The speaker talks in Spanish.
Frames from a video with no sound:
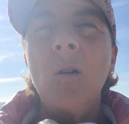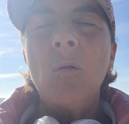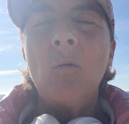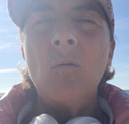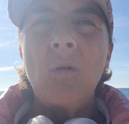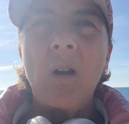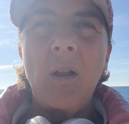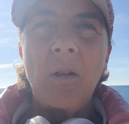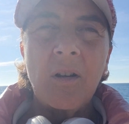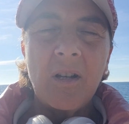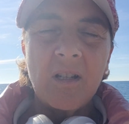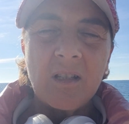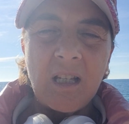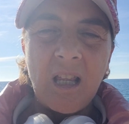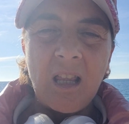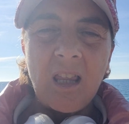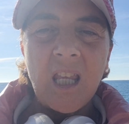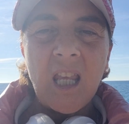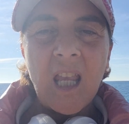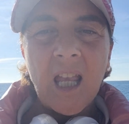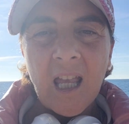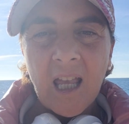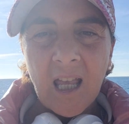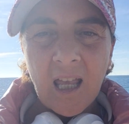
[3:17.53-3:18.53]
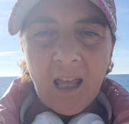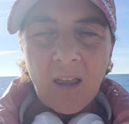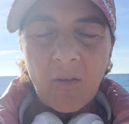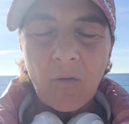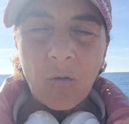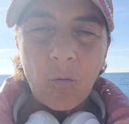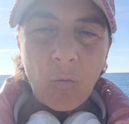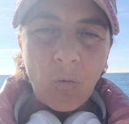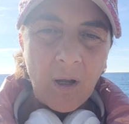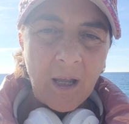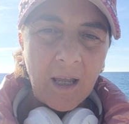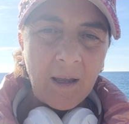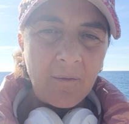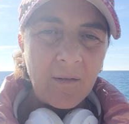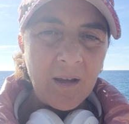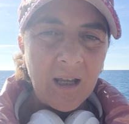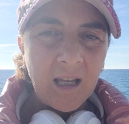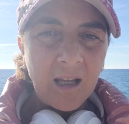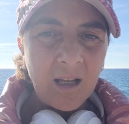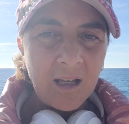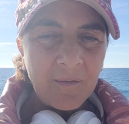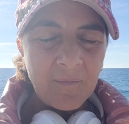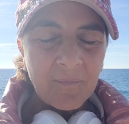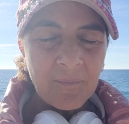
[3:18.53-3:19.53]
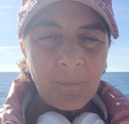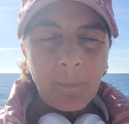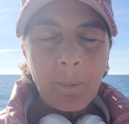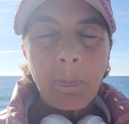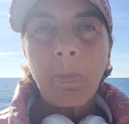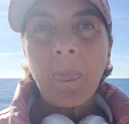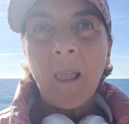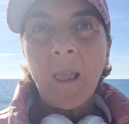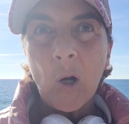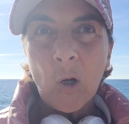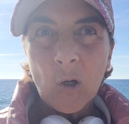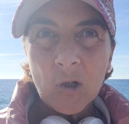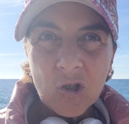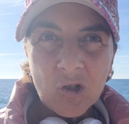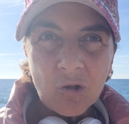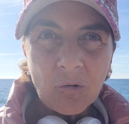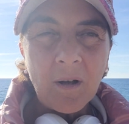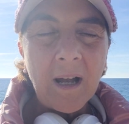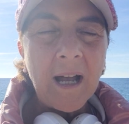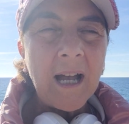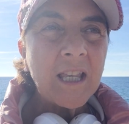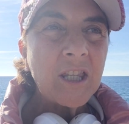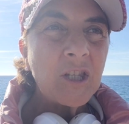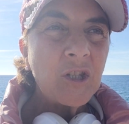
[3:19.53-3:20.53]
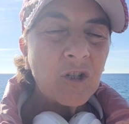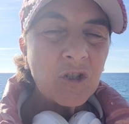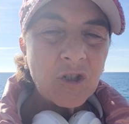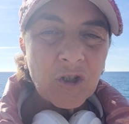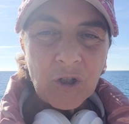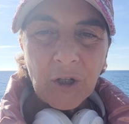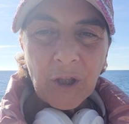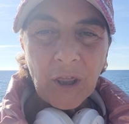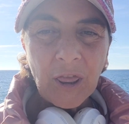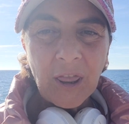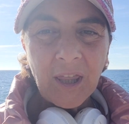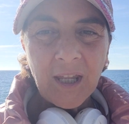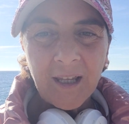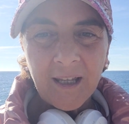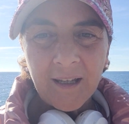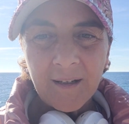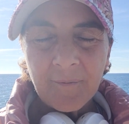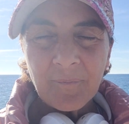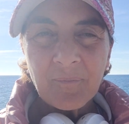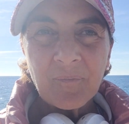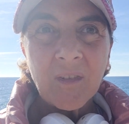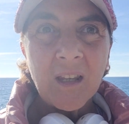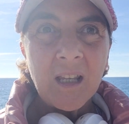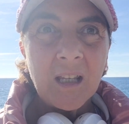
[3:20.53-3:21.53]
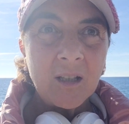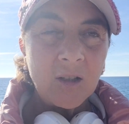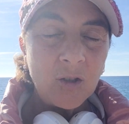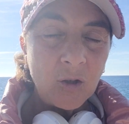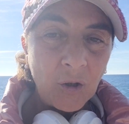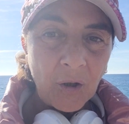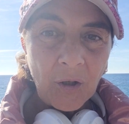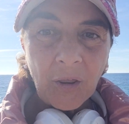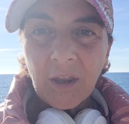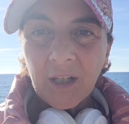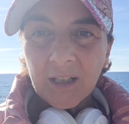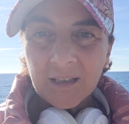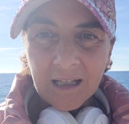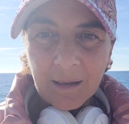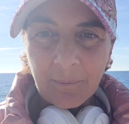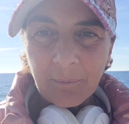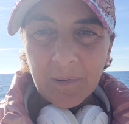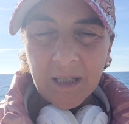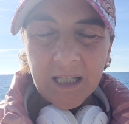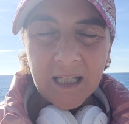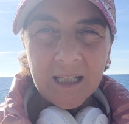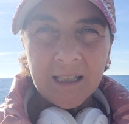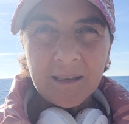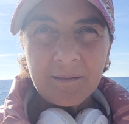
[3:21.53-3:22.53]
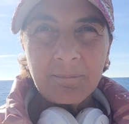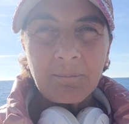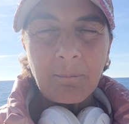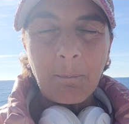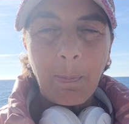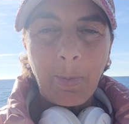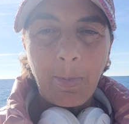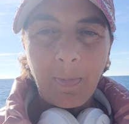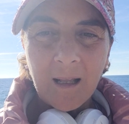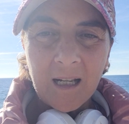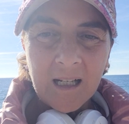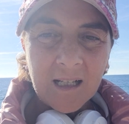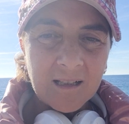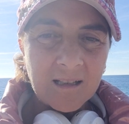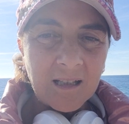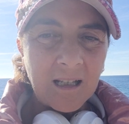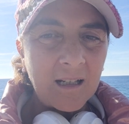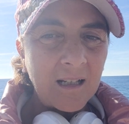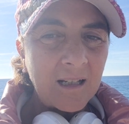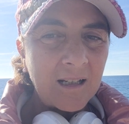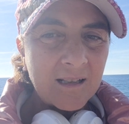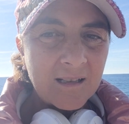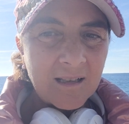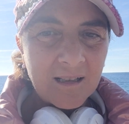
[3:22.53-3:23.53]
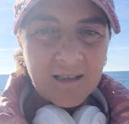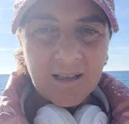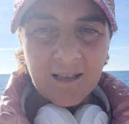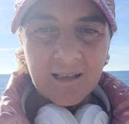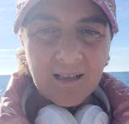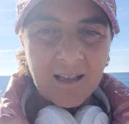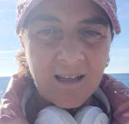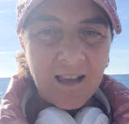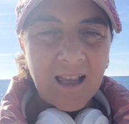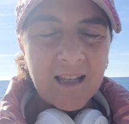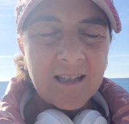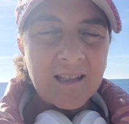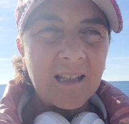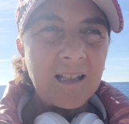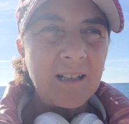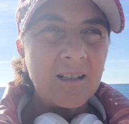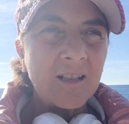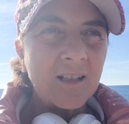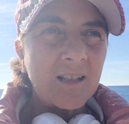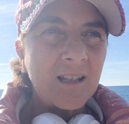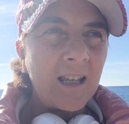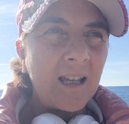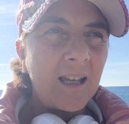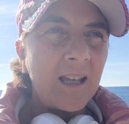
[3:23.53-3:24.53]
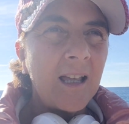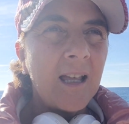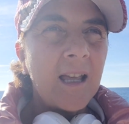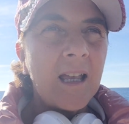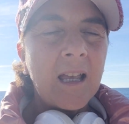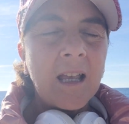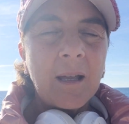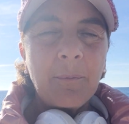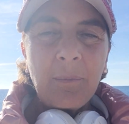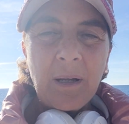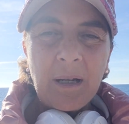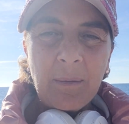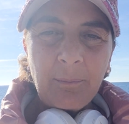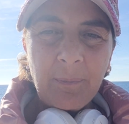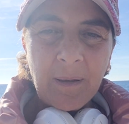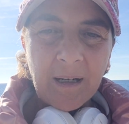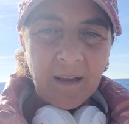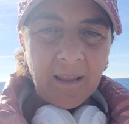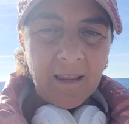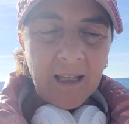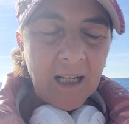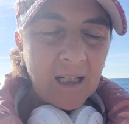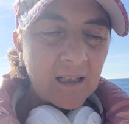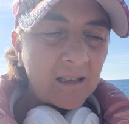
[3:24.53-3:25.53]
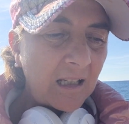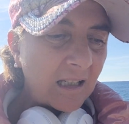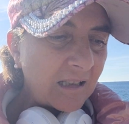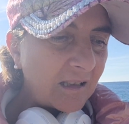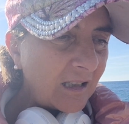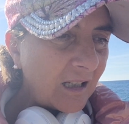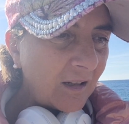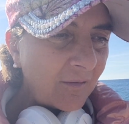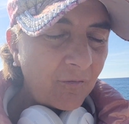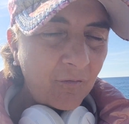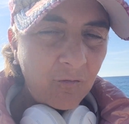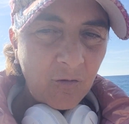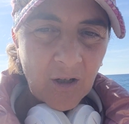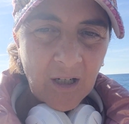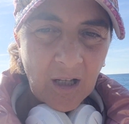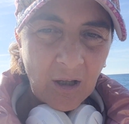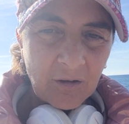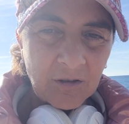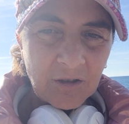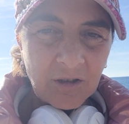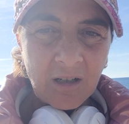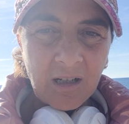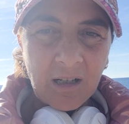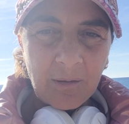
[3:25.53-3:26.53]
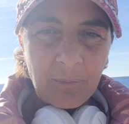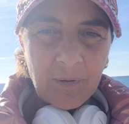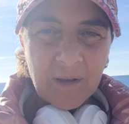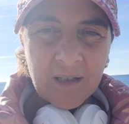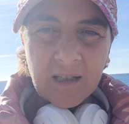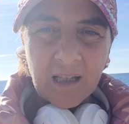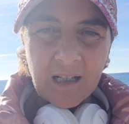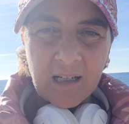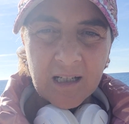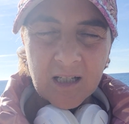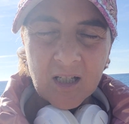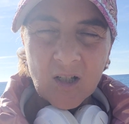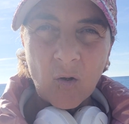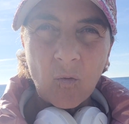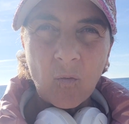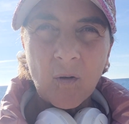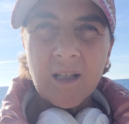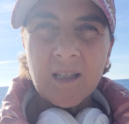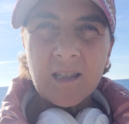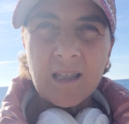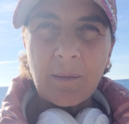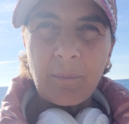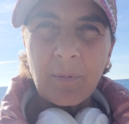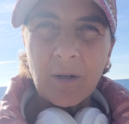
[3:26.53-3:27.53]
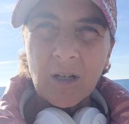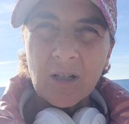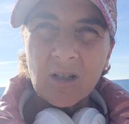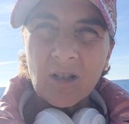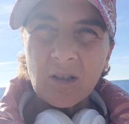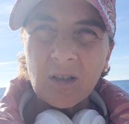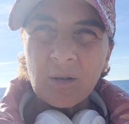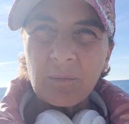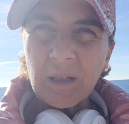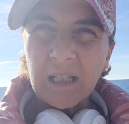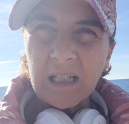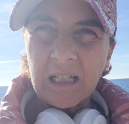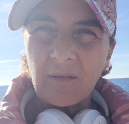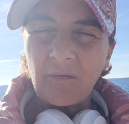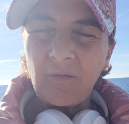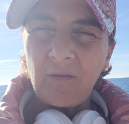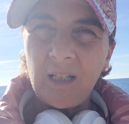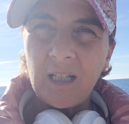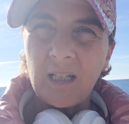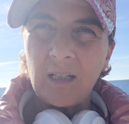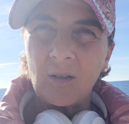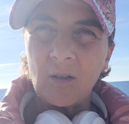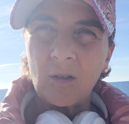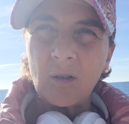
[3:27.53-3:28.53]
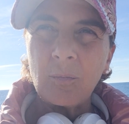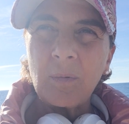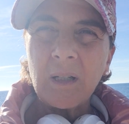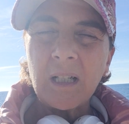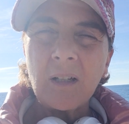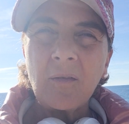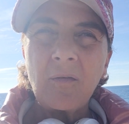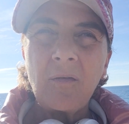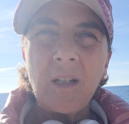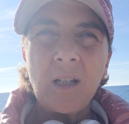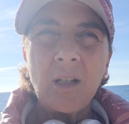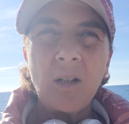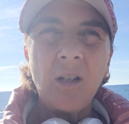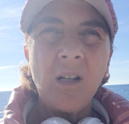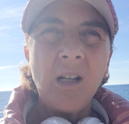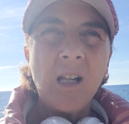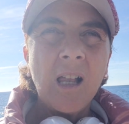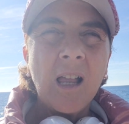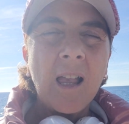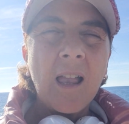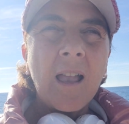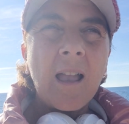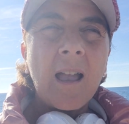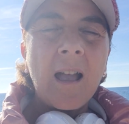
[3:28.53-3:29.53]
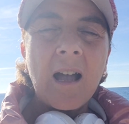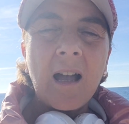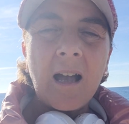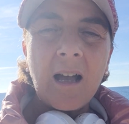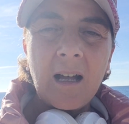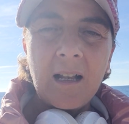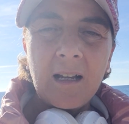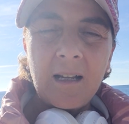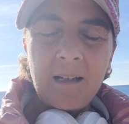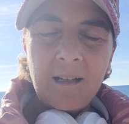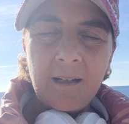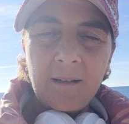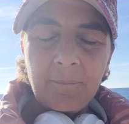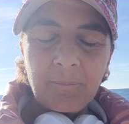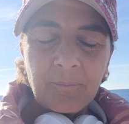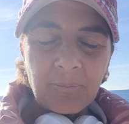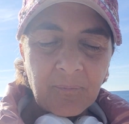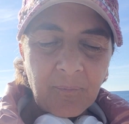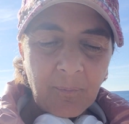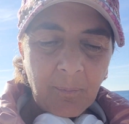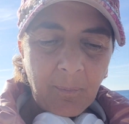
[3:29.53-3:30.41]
jugadores de 10, 9, 8 años, 11, 12 también, ¿vale? Que están en esas edades en las que el perder, ya sea fuera o dentro de la pista, les cuesta, pero eso no me refiero, no me refiero al,